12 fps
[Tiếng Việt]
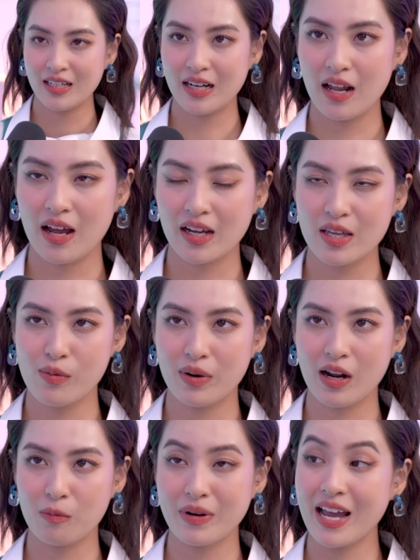là khi mà
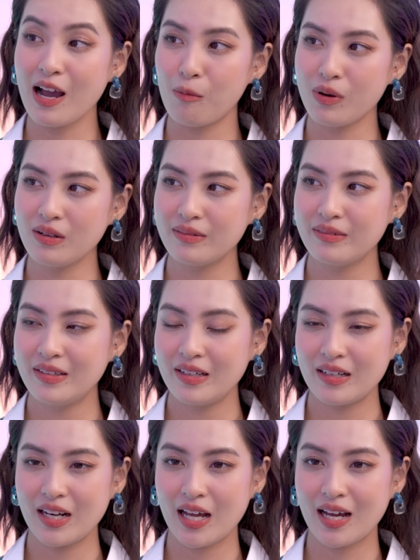mình học đại học á
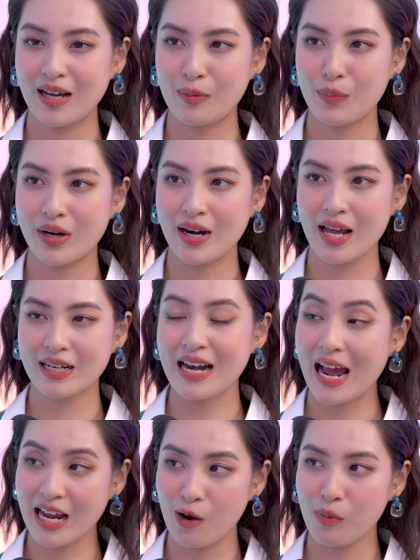là mình đang
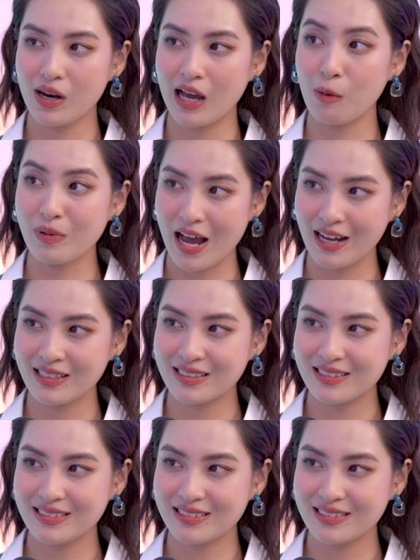đại học hay là học đại